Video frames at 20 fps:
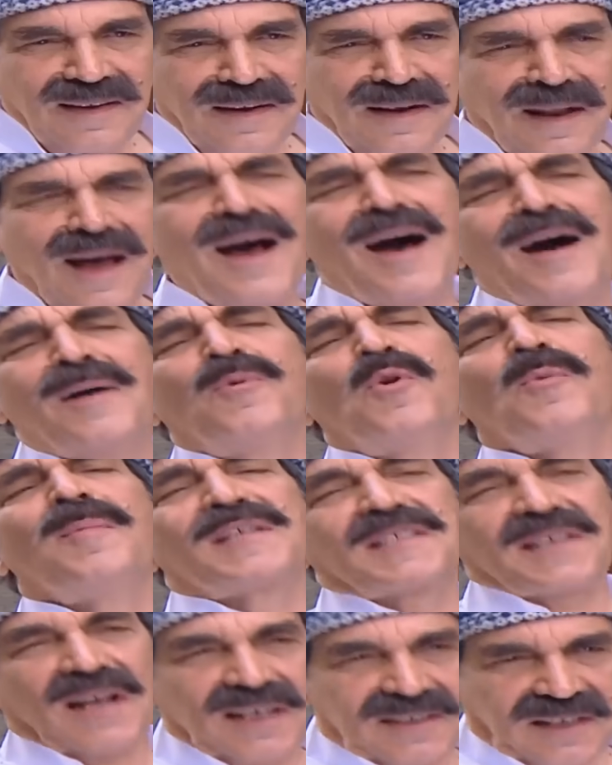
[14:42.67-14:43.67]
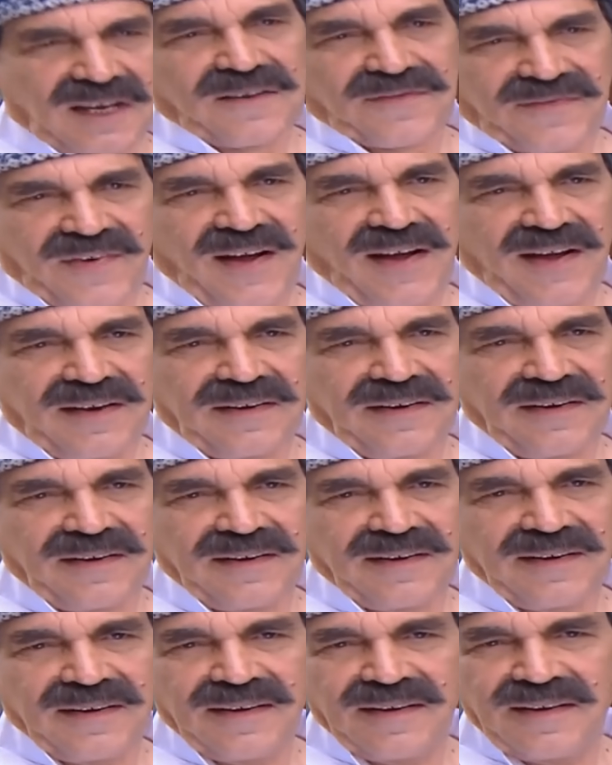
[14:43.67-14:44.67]
لا مو مسألة قرفان
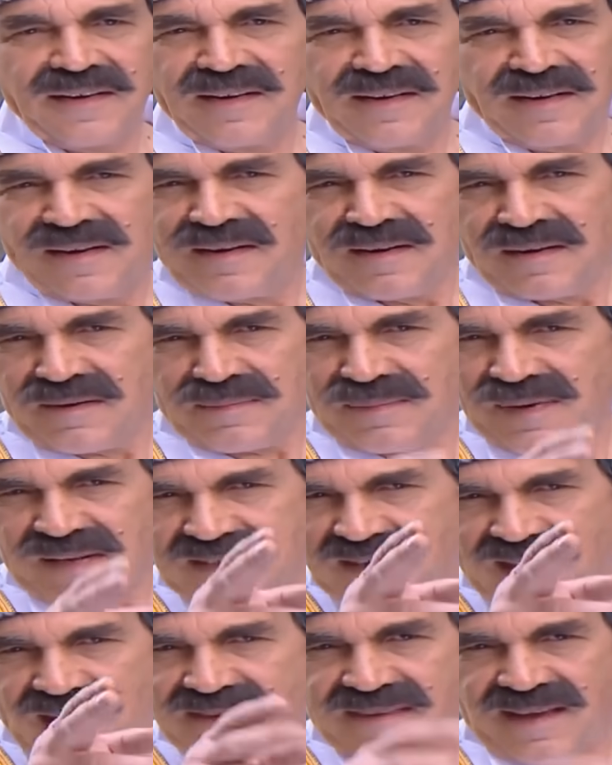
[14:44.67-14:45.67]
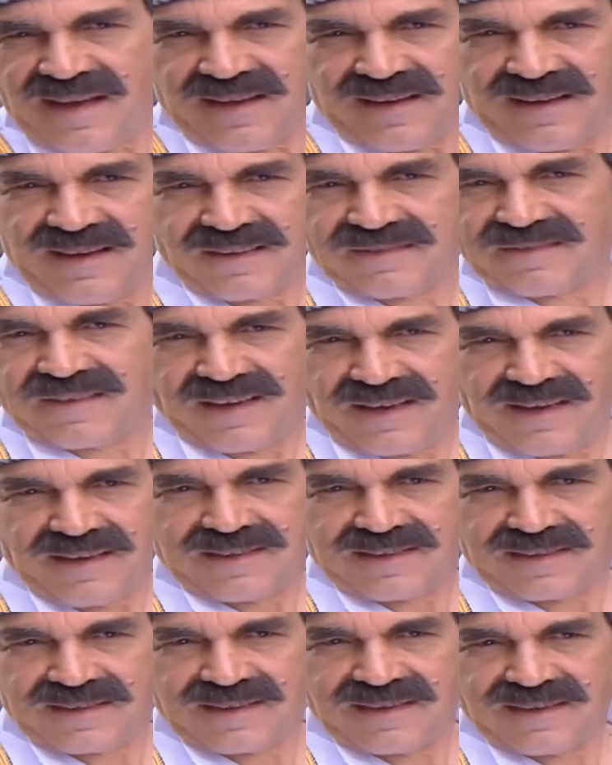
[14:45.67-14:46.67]
بس هذا
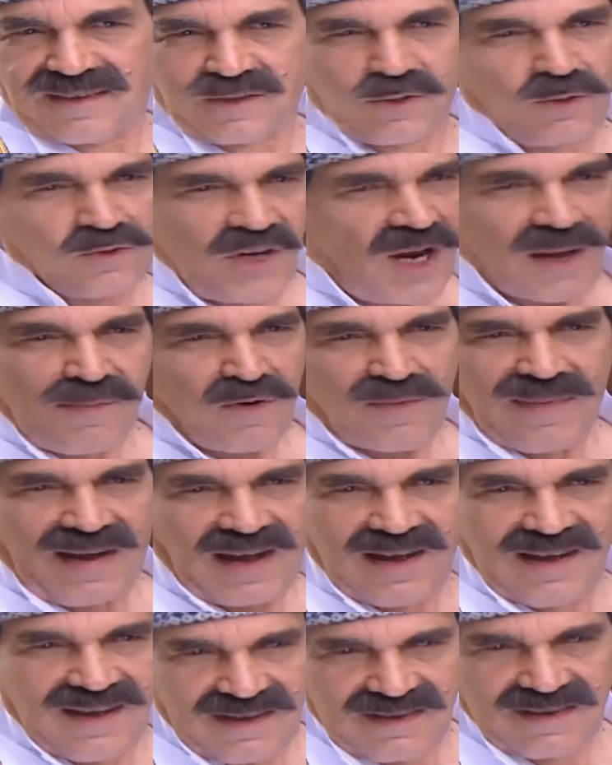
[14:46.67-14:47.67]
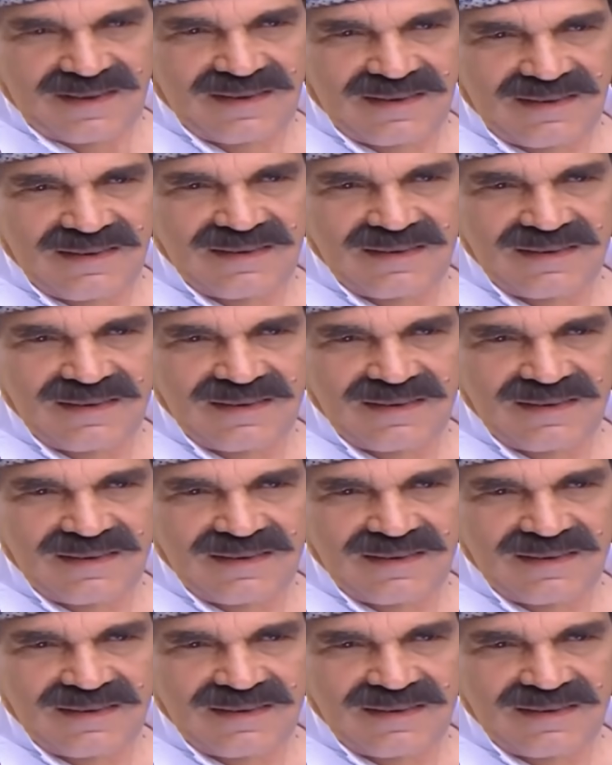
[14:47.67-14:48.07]
هالتيس شو جابوا معك